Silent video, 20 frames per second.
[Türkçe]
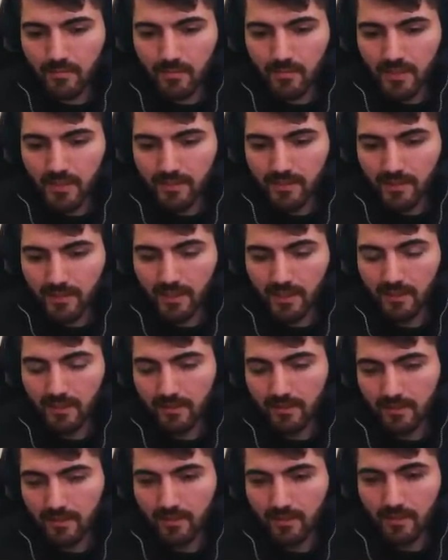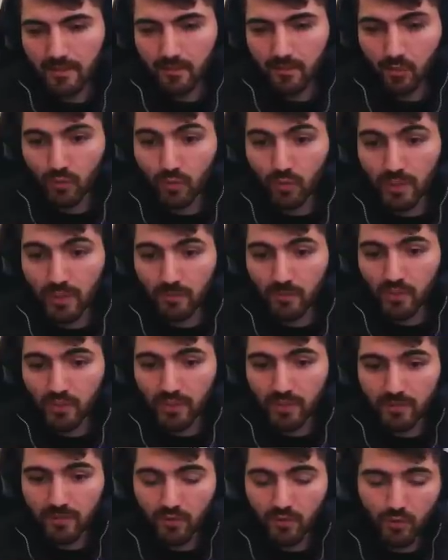Silah. Zodyak bıçak.
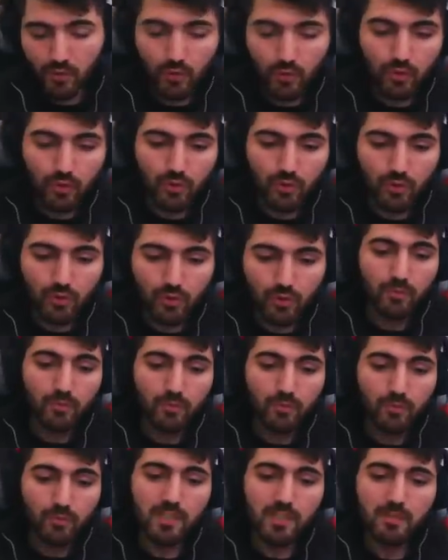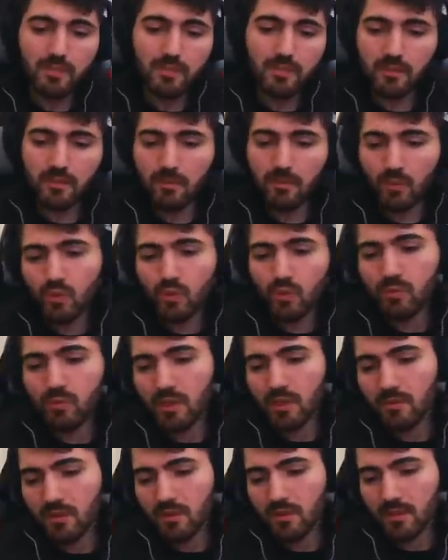Çünkü bu çarı hiçbir zaman bozmayacağım
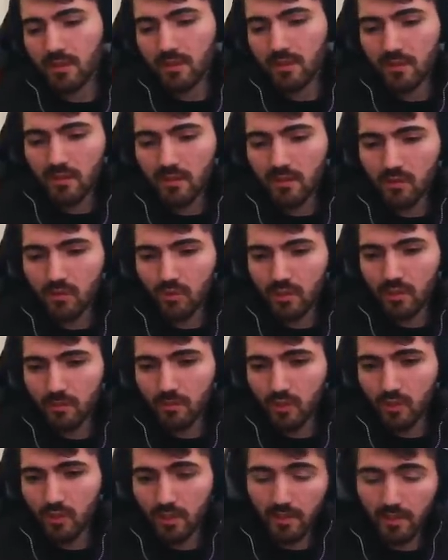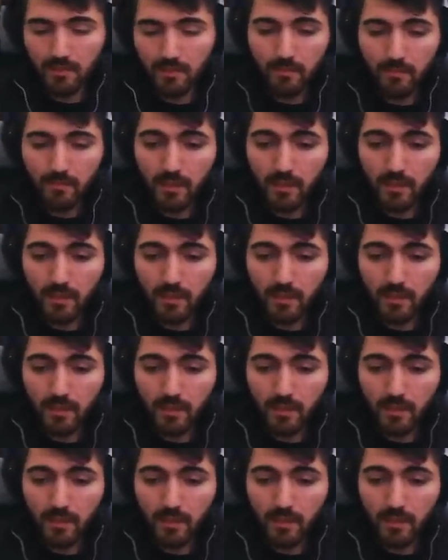için arkadaşlar Zodyak bıçak aldım.